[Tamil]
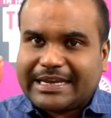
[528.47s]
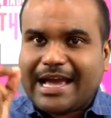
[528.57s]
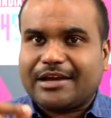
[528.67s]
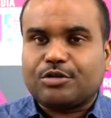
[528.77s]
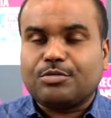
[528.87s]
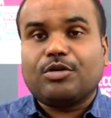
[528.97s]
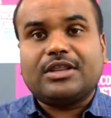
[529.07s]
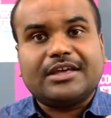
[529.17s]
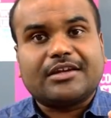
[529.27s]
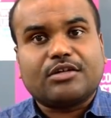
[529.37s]
டேக்
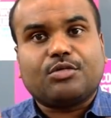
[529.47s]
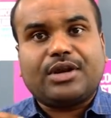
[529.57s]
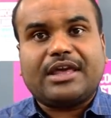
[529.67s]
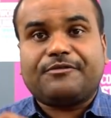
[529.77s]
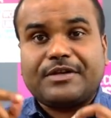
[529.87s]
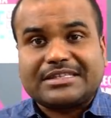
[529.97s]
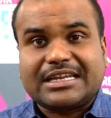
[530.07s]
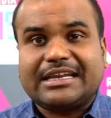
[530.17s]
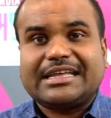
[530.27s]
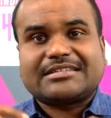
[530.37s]
இருக்கும்பொழுது இங்கே இருக்கக்கூடிய
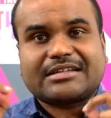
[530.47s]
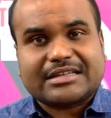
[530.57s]
ஃபெசிலிட்டிஸ்